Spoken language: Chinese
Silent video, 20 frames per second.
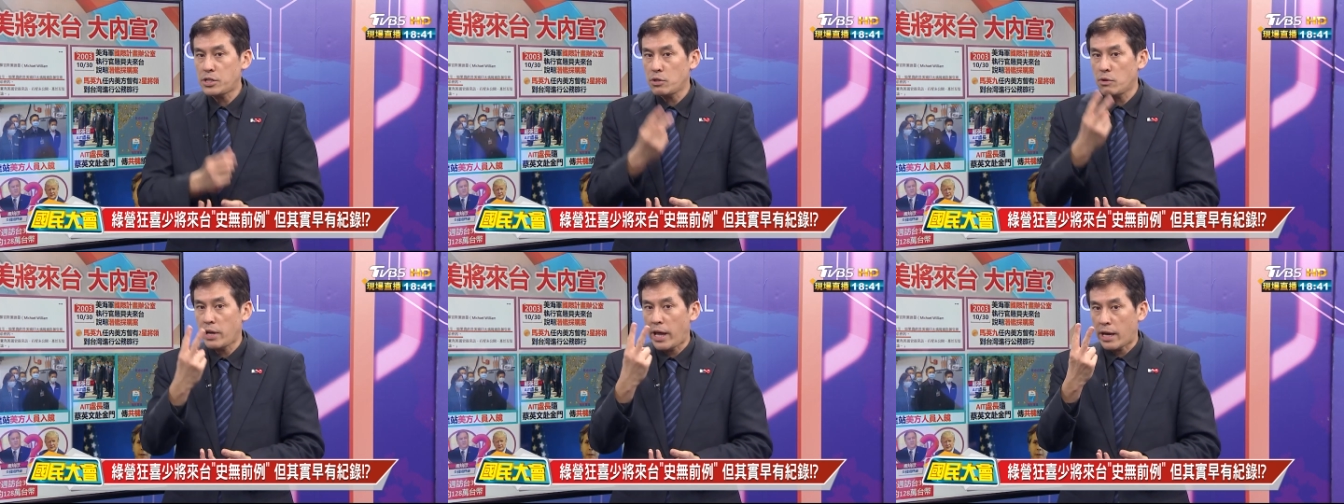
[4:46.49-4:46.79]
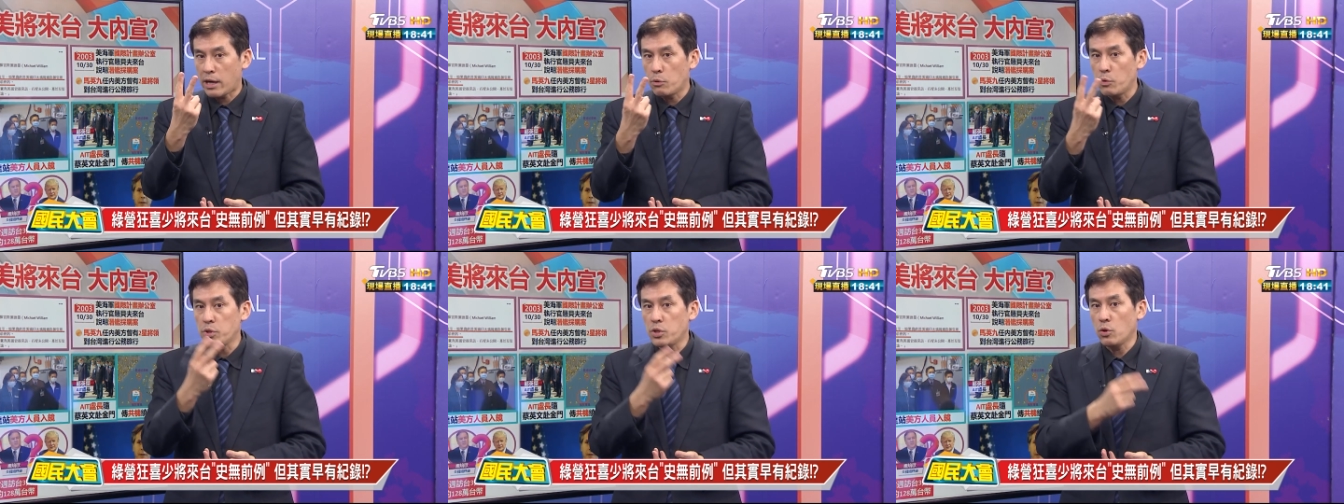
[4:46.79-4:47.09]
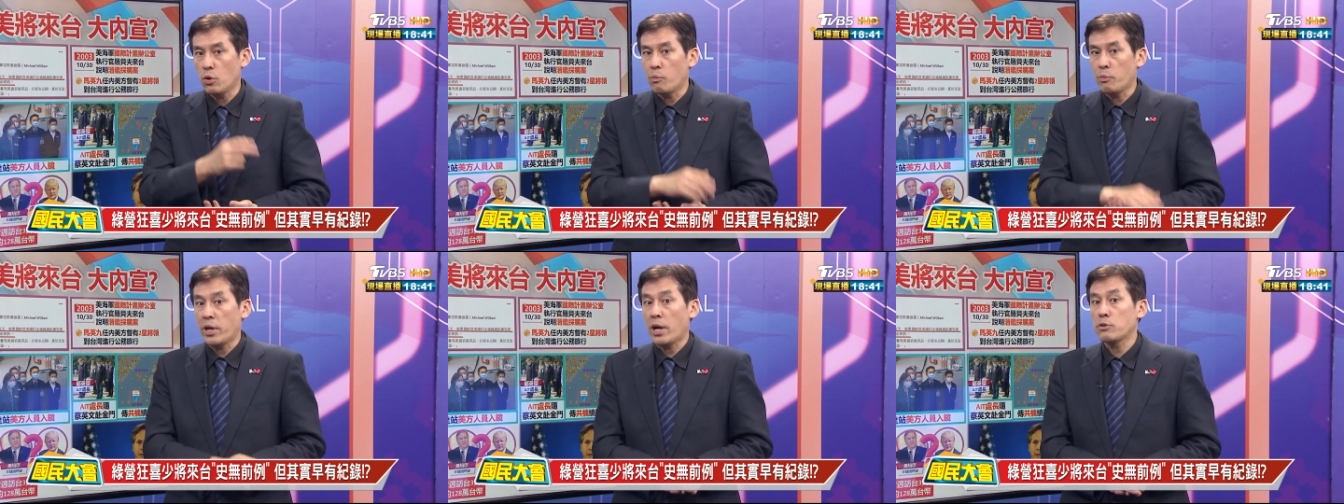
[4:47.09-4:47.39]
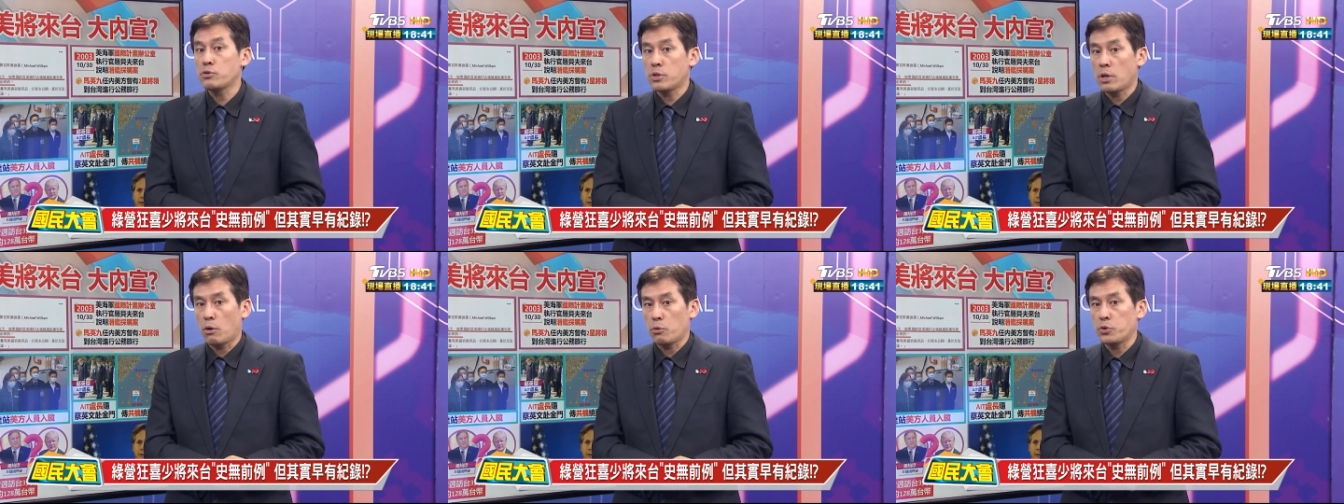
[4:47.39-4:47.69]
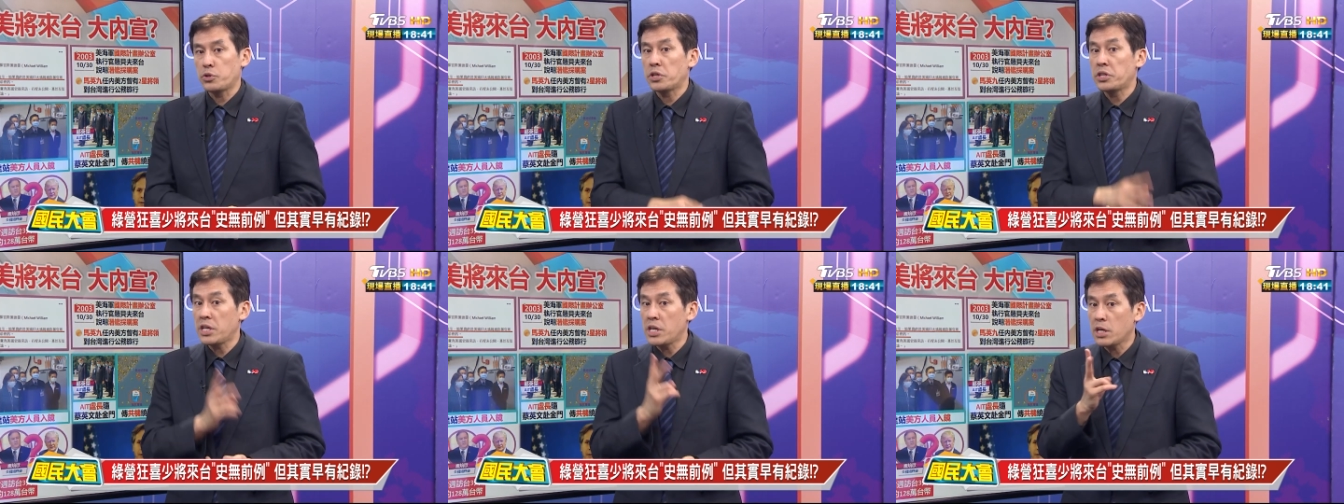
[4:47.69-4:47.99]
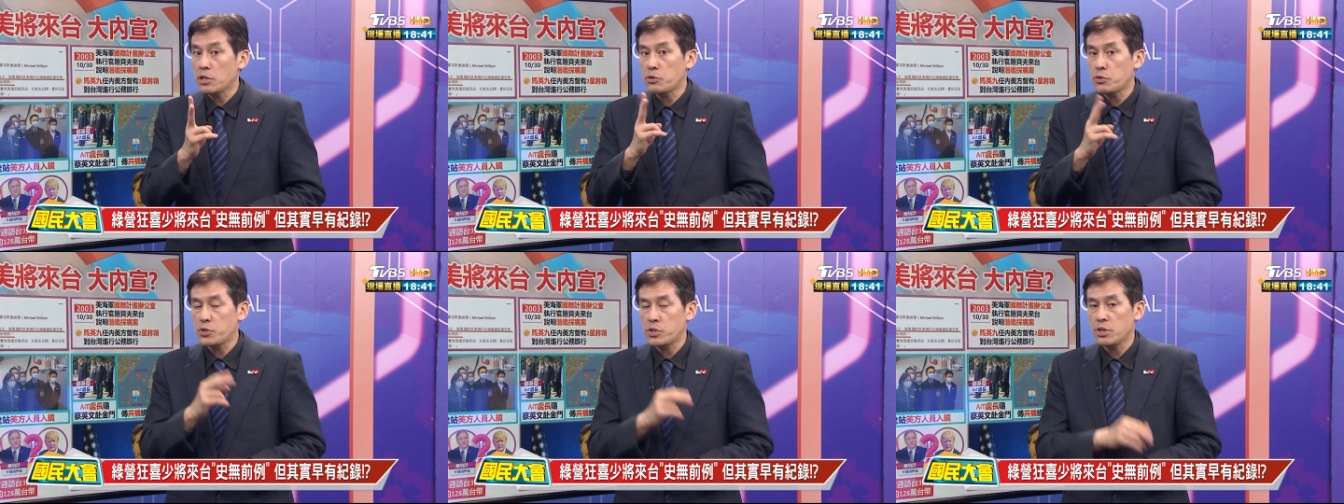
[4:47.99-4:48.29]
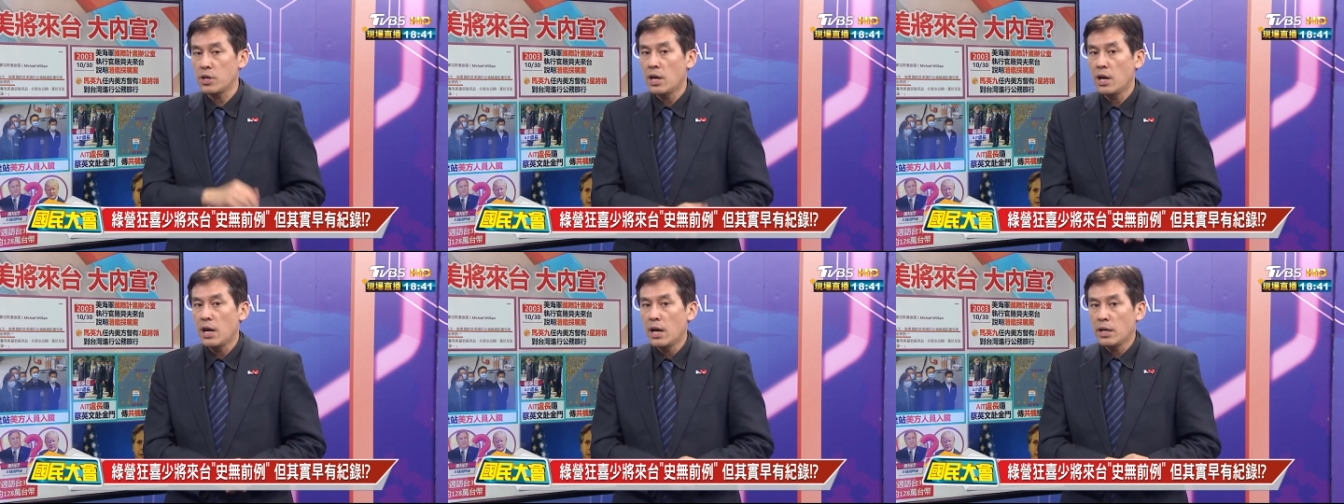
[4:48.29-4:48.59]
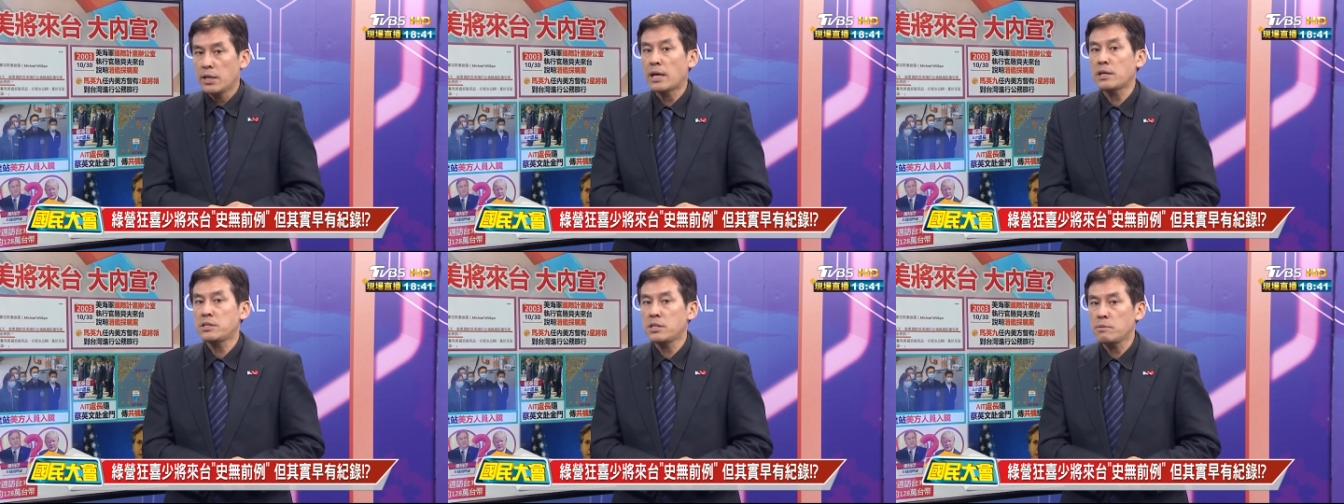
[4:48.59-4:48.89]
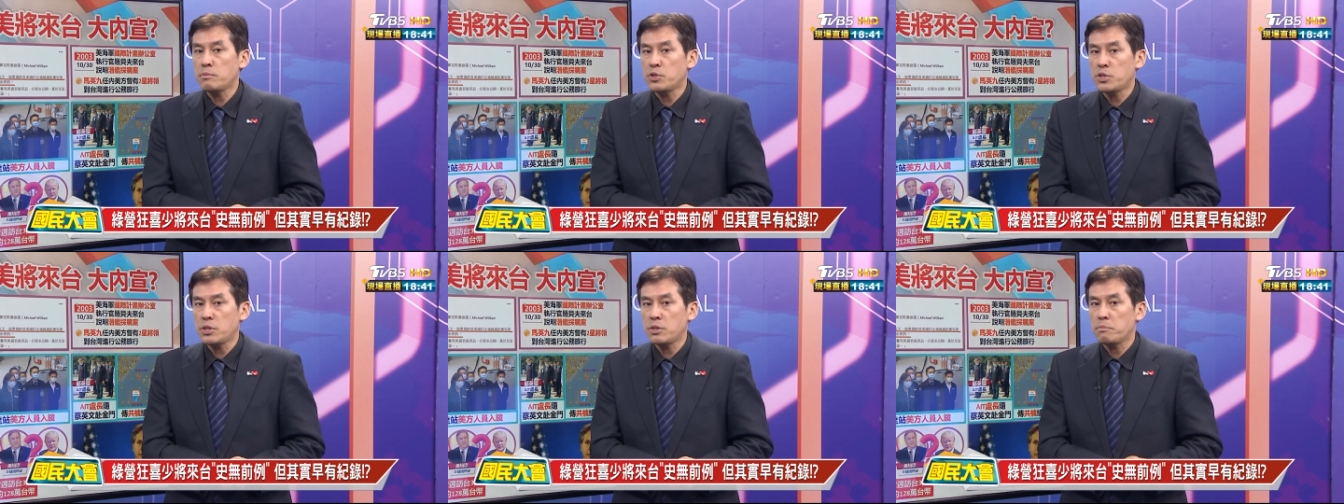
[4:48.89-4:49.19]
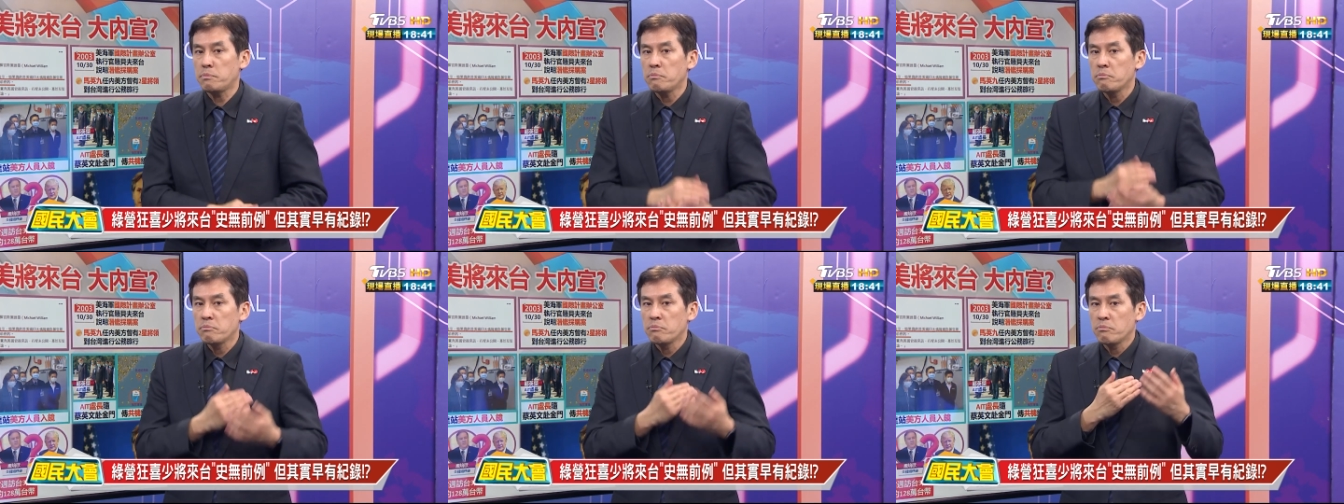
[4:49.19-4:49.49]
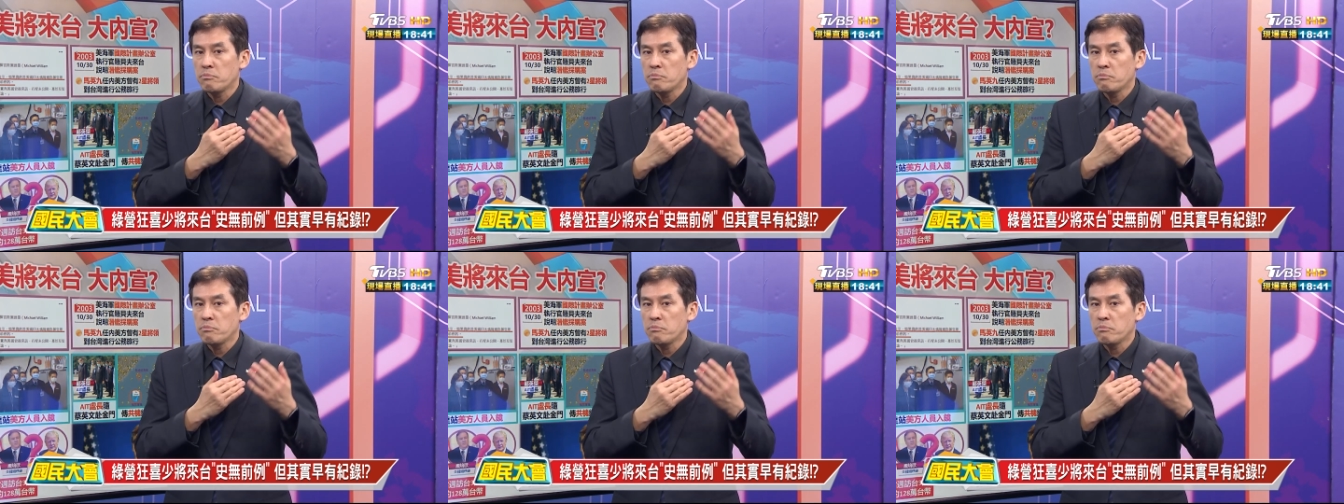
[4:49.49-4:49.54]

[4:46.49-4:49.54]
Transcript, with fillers: 但是有2个问题我们要去讨论的。第一个就是他是不是